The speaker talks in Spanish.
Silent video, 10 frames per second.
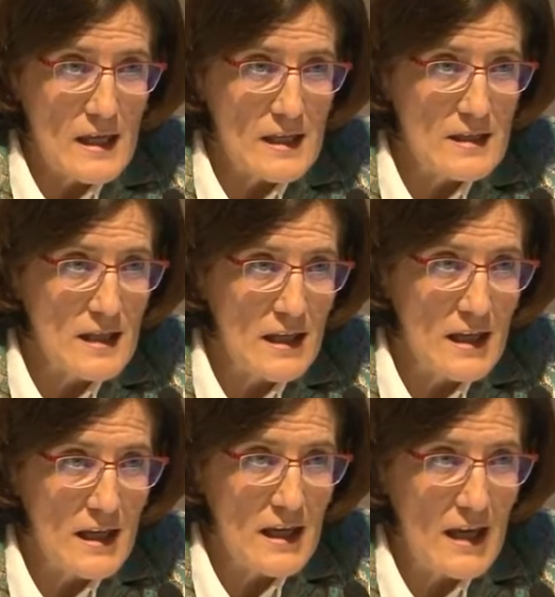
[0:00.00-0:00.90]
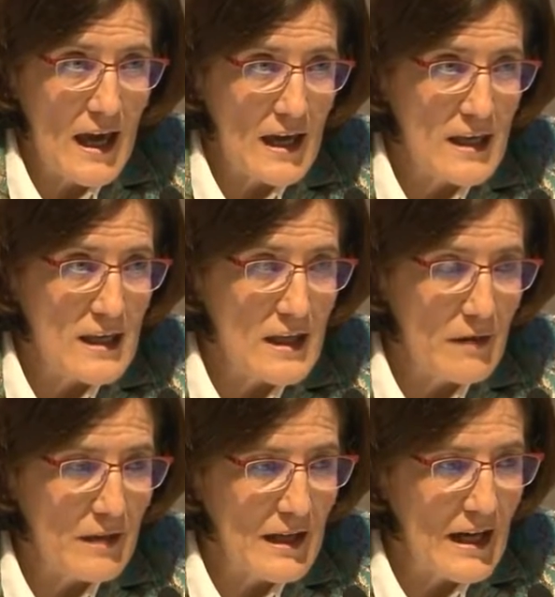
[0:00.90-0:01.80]
sé que aquí en
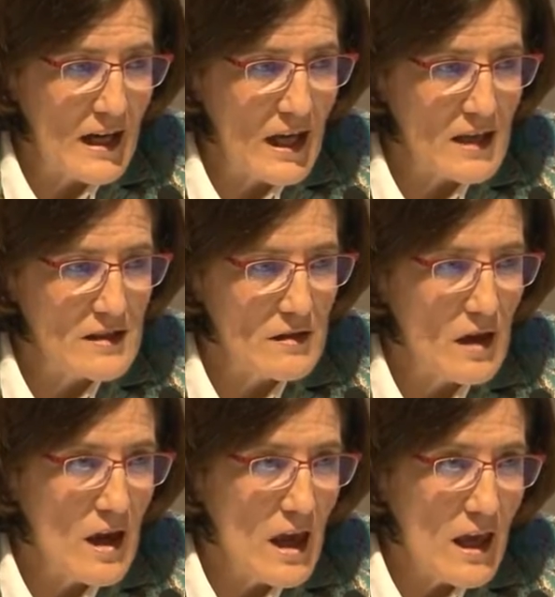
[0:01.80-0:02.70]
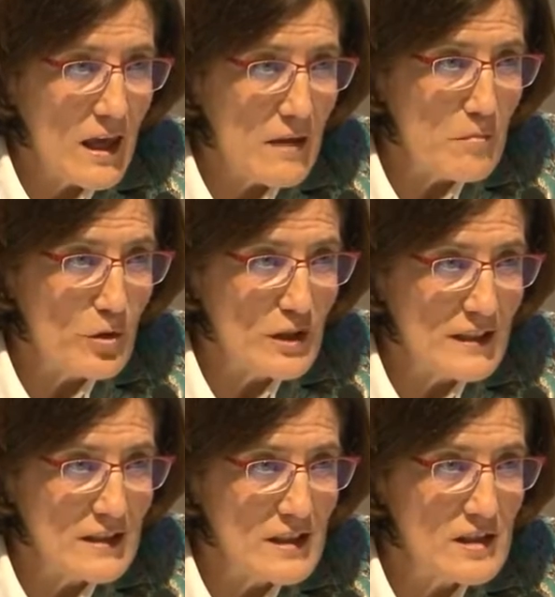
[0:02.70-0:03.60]
Ávila es
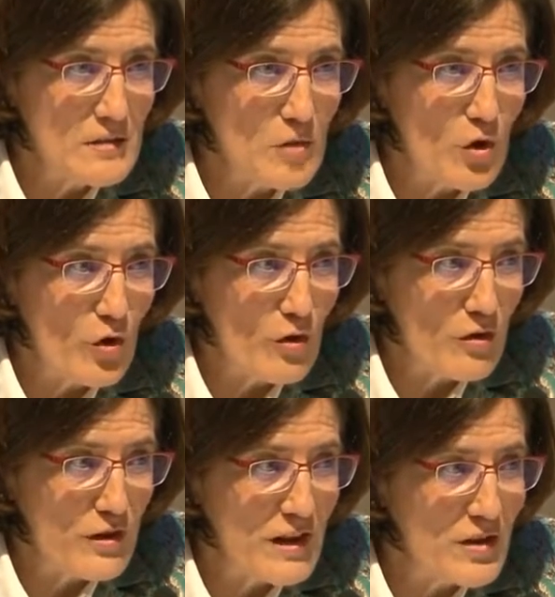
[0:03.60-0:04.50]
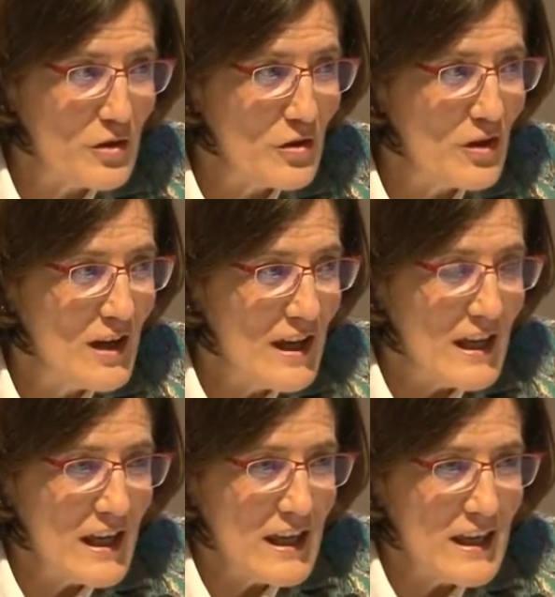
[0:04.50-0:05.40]
importantísimo, conocido
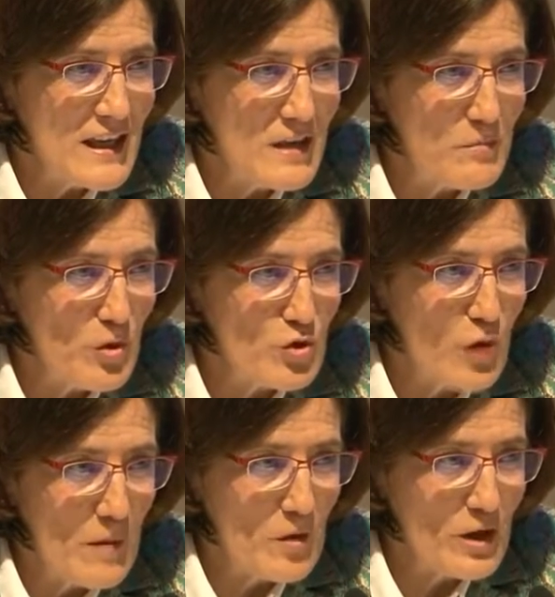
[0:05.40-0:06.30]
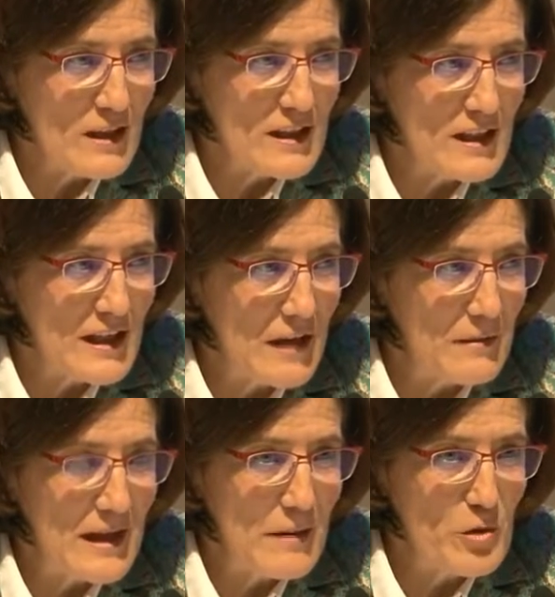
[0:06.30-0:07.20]
y por su amor que tiene
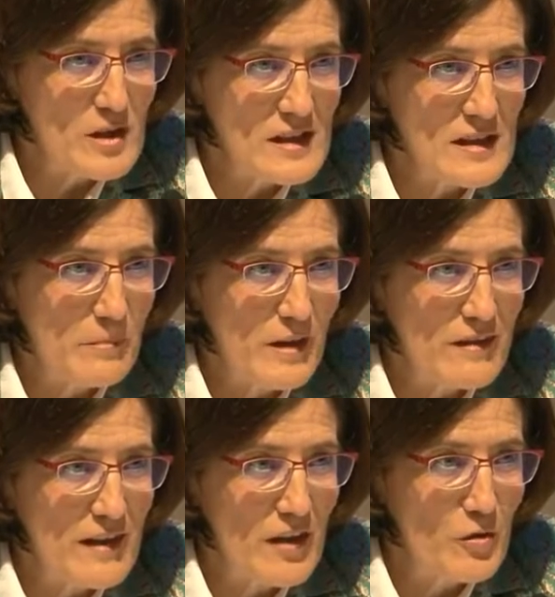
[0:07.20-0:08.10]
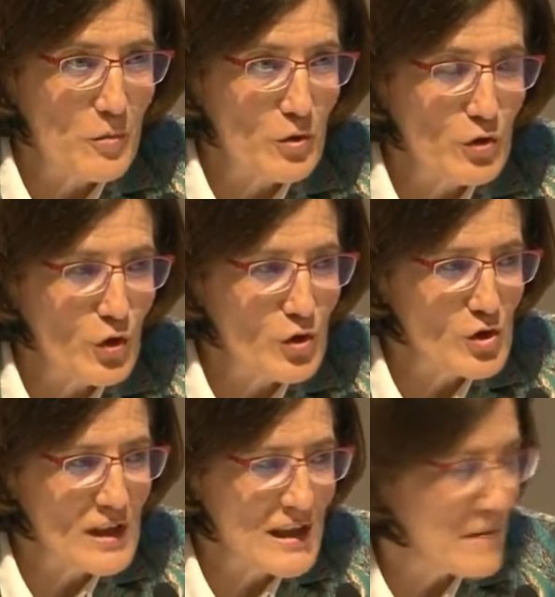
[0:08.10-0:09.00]
Ávila, pues es apreciado por todos,
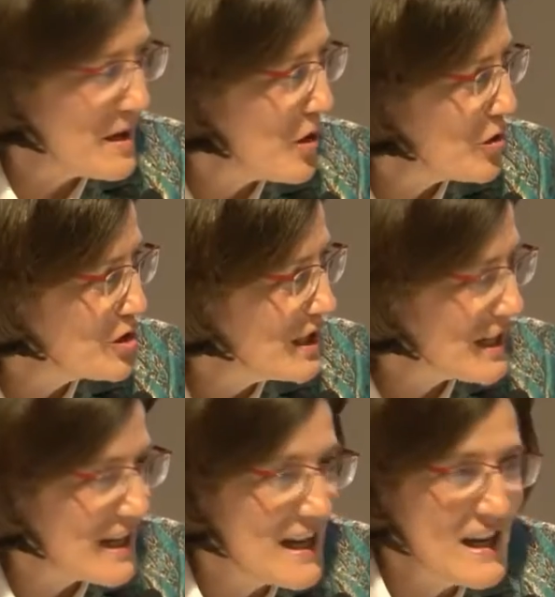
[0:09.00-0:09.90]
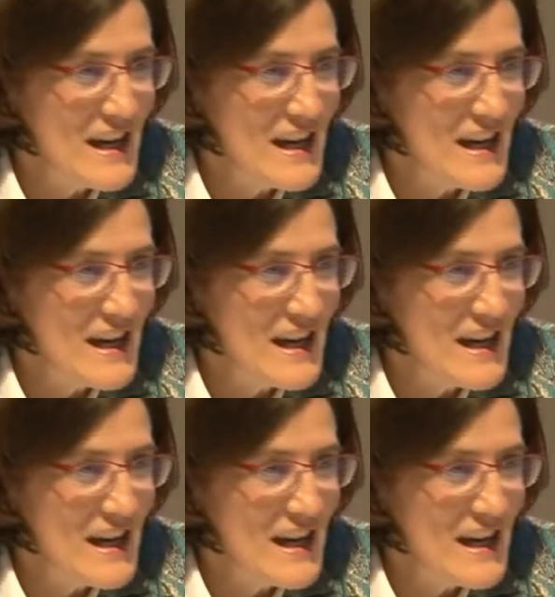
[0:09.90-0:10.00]
le llaman Joserra